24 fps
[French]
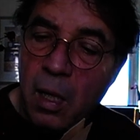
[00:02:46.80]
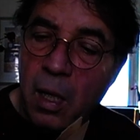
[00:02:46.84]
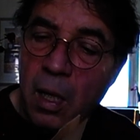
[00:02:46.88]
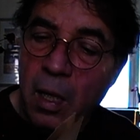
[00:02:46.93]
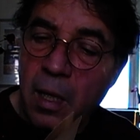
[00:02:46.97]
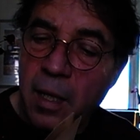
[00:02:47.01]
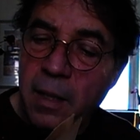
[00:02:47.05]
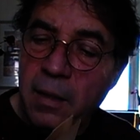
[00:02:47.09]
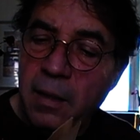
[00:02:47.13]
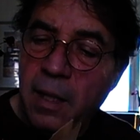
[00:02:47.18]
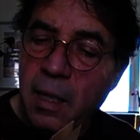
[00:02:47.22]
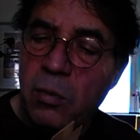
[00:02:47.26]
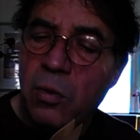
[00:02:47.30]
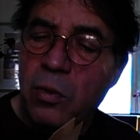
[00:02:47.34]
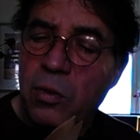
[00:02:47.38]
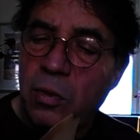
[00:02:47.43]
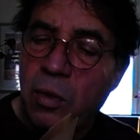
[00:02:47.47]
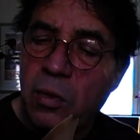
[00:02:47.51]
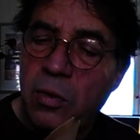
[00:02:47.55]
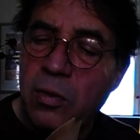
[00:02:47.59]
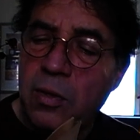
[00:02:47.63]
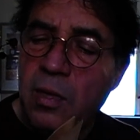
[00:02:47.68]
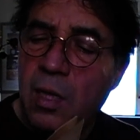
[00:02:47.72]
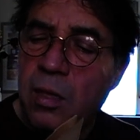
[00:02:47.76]
L'état de
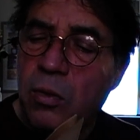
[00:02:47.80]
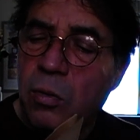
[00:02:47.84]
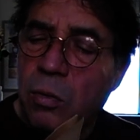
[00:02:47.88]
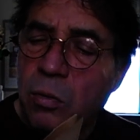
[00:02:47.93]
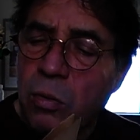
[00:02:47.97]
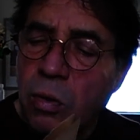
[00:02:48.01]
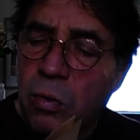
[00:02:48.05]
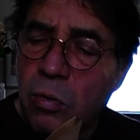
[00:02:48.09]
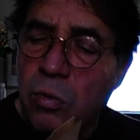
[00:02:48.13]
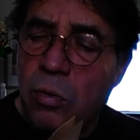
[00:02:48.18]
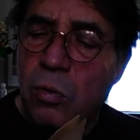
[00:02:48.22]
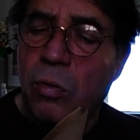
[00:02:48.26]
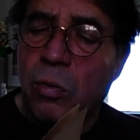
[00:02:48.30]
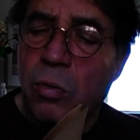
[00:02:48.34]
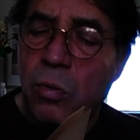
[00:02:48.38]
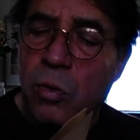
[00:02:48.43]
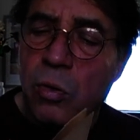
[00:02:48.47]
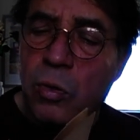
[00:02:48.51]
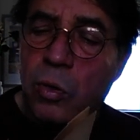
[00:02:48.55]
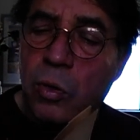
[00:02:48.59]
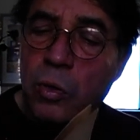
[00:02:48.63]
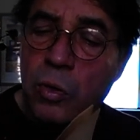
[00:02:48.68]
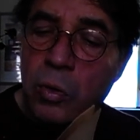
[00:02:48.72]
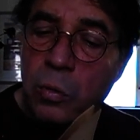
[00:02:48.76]
sorcier est trop dangereux,
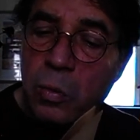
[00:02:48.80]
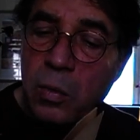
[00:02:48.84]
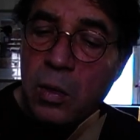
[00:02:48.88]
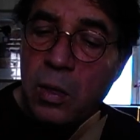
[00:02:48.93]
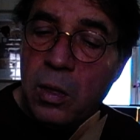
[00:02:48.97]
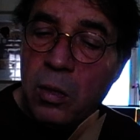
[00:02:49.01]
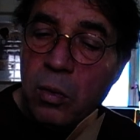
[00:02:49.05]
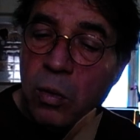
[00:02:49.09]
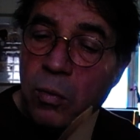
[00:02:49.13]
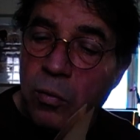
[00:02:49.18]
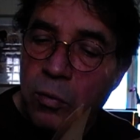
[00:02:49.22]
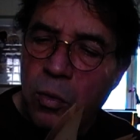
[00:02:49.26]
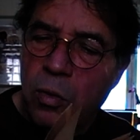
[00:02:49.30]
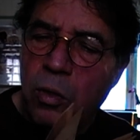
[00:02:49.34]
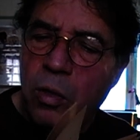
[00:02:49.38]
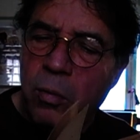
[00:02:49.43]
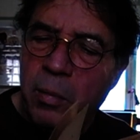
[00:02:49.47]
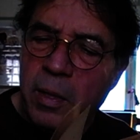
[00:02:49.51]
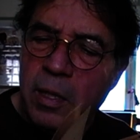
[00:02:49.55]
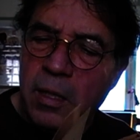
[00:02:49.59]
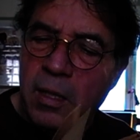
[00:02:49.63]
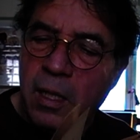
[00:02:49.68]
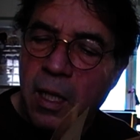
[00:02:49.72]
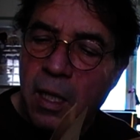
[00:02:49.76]
je suis devenu
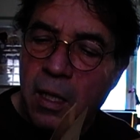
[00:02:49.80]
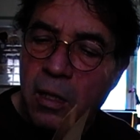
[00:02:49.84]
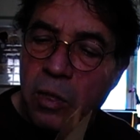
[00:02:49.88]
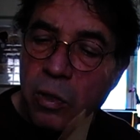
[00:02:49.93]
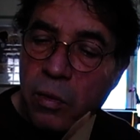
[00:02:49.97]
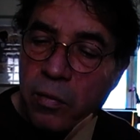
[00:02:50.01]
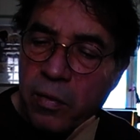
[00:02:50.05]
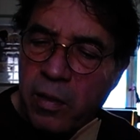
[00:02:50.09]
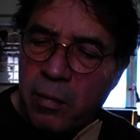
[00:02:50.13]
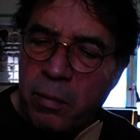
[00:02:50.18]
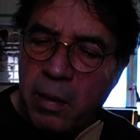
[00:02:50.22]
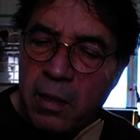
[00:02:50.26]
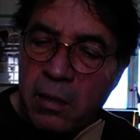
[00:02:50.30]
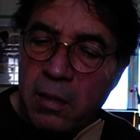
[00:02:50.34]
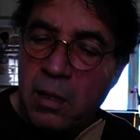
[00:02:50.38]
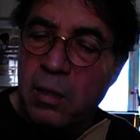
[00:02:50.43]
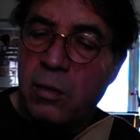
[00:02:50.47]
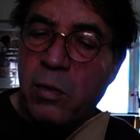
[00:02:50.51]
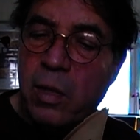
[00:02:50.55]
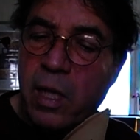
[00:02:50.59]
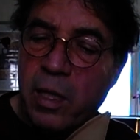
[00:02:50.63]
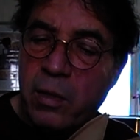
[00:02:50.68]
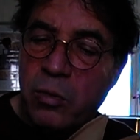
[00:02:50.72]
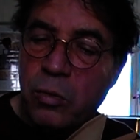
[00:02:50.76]
comédien, je fais partie
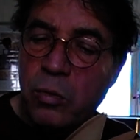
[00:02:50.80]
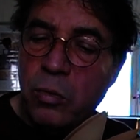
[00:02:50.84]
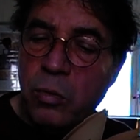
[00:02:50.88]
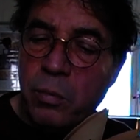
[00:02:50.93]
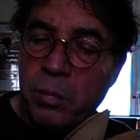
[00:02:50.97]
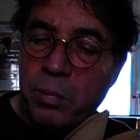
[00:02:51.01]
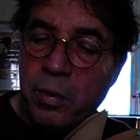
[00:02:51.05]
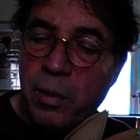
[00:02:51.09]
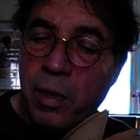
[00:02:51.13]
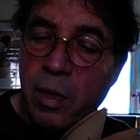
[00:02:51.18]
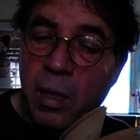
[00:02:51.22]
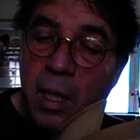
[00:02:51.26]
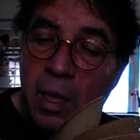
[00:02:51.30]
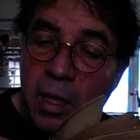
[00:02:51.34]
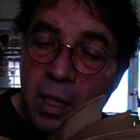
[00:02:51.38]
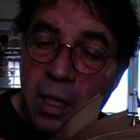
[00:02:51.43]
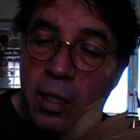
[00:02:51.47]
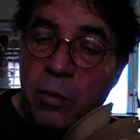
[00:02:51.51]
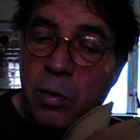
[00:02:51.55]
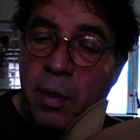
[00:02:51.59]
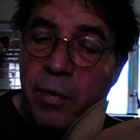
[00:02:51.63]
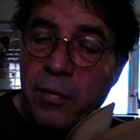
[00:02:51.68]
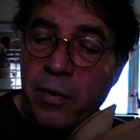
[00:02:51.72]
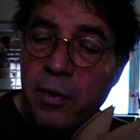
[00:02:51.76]
de la troupe qui
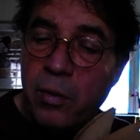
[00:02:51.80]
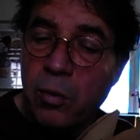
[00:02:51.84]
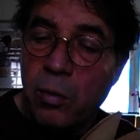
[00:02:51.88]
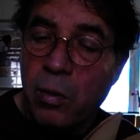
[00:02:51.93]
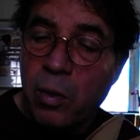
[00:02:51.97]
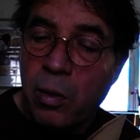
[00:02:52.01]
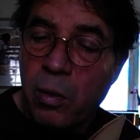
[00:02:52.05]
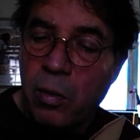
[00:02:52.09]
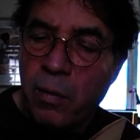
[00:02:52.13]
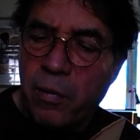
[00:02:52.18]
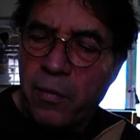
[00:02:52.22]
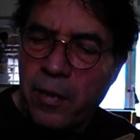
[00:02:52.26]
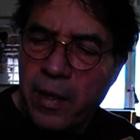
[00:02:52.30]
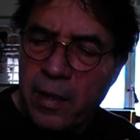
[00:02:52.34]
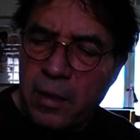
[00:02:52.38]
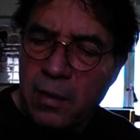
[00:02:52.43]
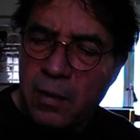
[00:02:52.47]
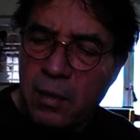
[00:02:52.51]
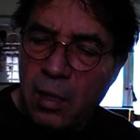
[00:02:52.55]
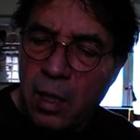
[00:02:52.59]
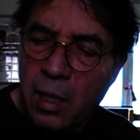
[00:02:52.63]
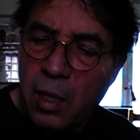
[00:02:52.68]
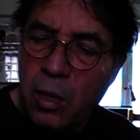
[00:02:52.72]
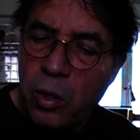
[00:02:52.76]
doit figurer au
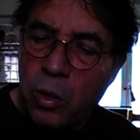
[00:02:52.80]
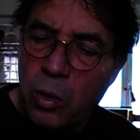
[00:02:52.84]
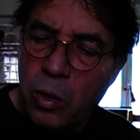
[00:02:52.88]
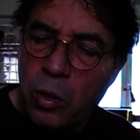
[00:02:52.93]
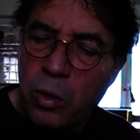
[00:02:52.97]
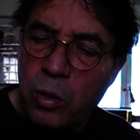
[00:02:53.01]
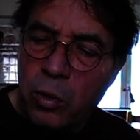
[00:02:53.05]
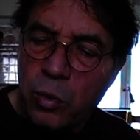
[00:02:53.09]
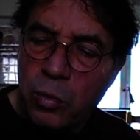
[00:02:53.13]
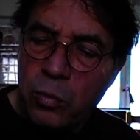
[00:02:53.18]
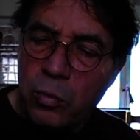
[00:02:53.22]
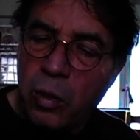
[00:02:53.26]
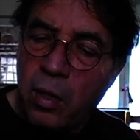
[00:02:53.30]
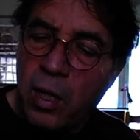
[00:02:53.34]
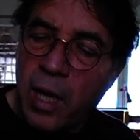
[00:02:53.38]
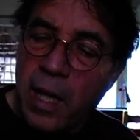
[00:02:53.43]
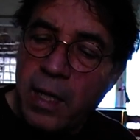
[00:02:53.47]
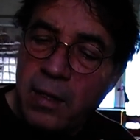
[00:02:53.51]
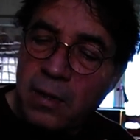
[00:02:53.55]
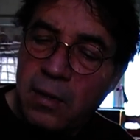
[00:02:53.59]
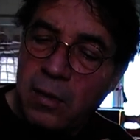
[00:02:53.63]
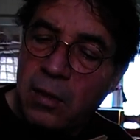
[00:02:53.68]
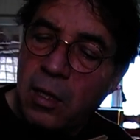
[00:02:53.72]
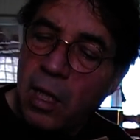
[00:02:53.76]
fait que le comte de
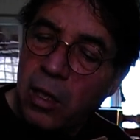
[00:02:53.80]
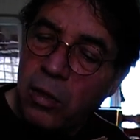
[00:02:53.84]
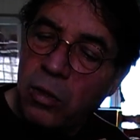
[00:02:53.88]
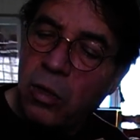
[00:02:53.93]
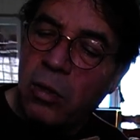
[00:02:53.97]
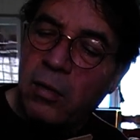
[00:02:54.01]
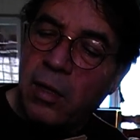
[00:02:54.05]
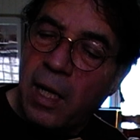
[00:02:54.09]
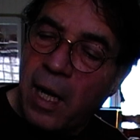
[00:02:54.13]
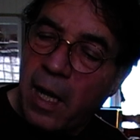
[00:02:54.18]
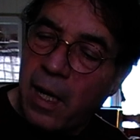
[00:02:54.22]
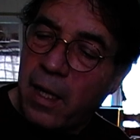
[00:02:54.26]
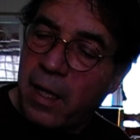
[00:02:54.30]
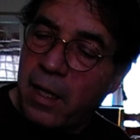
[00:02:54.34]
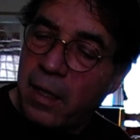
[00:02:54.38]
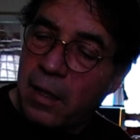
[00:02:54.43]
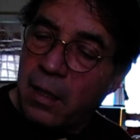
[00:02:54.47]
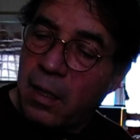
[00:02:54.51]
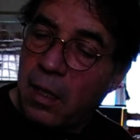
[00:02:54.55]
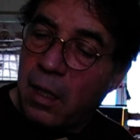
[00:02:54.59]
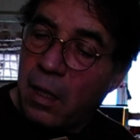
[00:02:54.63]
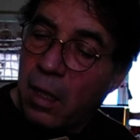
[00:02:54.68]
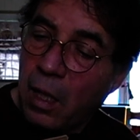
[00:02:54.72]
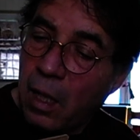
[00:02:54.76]
Leicester donne à la
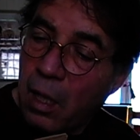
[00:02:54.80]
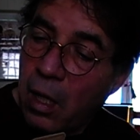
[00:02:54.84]
reine.